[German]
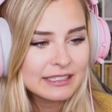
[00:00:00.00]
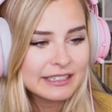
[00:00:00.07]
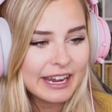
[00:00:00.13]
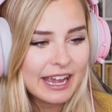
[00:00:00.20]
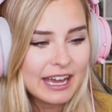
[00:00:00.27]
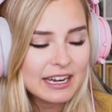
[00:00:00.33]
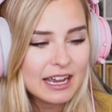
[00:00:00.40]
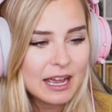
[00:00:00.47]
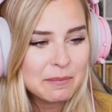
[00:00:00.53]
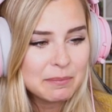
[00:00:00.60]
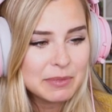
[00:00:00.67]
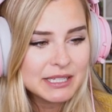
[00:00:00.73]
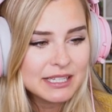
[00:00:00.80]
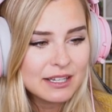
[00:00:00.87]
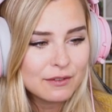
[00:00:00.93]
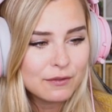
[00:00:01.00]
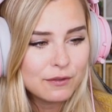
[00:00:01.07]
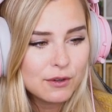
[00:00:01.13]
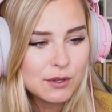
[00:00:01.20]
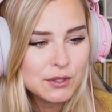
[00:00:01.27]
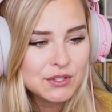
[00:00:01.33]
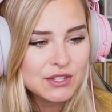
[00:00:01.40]
hat gerade ein bisschen
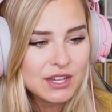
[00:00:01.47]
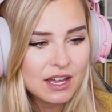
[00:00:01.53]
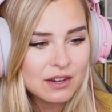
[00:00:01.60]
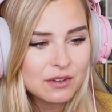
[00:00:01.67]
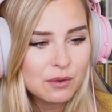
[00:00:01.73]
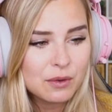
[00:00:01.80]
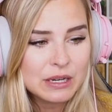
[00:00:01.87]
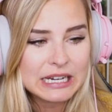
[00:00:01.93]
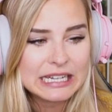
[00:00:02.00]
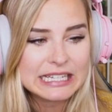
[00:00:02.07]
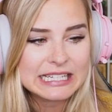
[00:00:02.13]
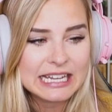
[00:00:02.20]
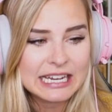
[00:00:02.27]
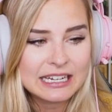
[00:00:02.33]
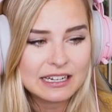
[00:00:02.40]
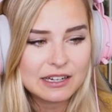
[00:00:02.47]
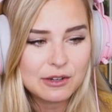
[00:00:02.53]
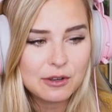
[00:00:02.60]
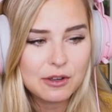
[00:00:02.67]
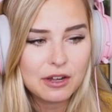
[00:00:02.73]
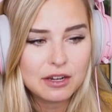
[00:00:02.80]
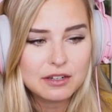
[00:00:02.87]
Flüstern oder Gesänge
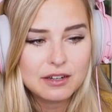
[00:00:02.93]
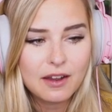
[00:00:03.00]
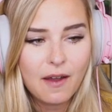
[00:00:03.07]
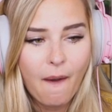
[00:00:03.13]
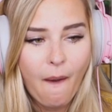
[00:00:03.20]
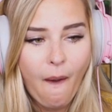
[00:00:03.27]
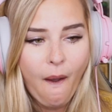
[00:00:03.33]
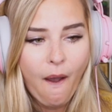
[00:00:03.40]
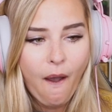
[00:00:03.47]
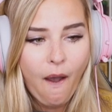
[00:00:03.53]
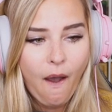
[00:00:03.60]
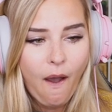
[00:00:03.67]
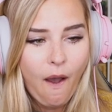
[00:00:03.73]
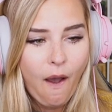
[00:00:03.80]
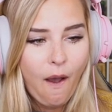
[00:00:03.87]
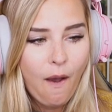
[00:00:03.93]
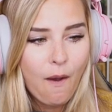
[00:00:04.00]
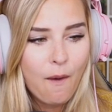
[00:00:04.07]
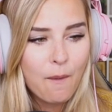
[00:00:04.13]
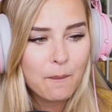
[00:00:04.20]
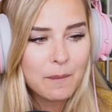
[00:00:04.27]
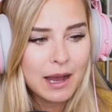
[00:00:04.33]
gehört.
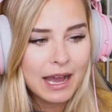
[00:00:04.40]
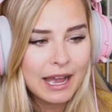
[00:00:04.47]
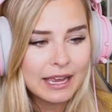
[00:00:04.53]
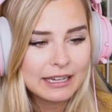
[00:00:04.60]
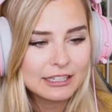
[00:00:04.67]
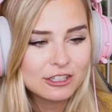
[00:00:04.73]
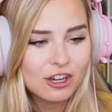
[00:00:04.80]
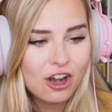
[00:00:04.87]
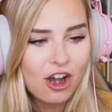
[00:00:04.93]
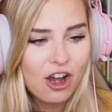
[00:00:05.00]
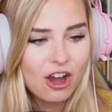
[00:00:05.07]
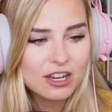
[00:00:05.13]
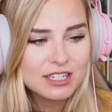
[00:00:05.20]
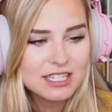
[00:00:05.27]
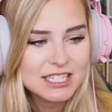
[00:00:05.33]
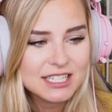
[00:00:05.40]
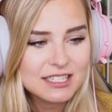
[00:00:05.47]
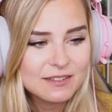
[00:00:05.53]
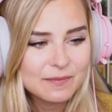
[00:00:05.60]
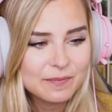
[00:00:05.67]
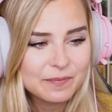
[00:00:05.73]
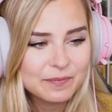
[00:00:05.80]
Oh mein Gott.
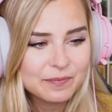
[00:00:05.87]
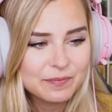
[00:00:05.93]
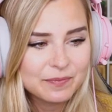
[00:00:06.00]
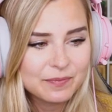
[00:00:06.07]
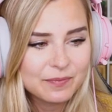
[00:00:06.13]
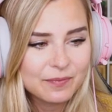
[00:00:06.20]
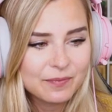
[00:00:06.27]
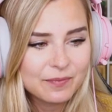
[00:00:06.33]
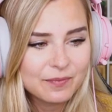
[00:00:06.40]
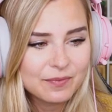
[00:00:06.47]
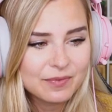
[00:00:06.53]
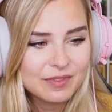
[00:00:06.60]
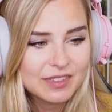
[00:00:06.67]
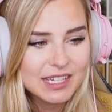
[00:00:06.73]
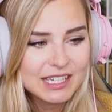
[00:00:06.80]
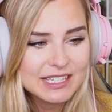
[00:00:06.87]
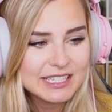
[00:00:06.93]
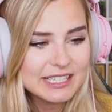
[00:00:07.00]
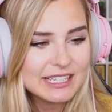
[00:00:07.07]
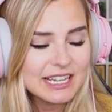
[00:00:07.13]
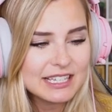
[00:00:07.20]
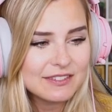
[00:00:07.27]

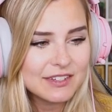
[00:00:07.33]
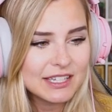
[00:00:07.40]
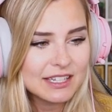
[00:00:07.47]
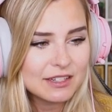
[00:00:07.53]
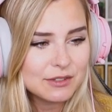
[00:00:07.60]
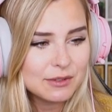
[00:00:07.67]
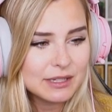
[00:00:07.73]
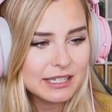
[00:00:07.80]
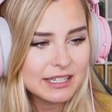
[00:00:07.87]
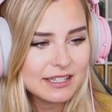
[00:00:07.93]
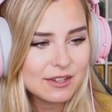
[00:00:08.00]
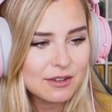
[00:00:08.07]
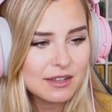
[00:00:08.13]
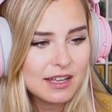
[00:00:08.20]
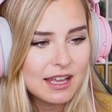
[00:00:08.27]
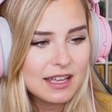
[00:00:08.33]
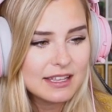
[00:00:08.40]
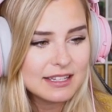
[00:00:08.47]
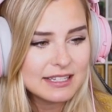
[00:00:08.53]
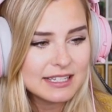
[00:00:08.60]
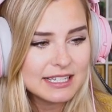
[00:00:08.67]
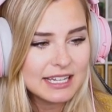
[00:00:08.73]
Sie ist deswegen natürlich jetzt auch
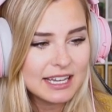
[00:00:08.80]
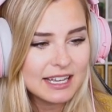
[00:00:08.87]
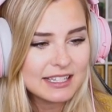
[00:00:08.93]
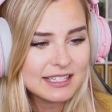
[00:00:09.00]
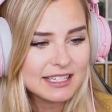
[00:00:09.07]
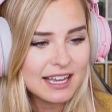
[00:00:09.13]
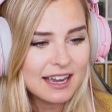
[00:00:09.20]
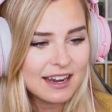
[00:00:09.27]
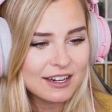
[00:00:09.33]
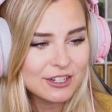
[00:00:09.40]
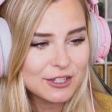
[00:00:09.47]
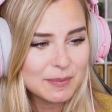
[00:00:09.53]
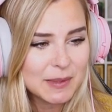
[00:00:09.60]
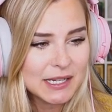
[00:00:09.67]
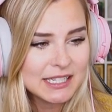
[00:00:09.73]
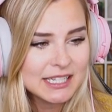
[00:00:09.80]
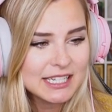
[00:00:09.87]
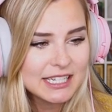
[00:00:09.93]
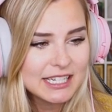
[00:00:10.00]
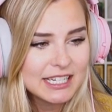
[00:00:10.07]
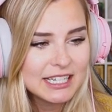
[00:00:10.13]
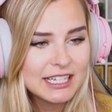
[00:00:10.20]
sehr, sehr angespannt.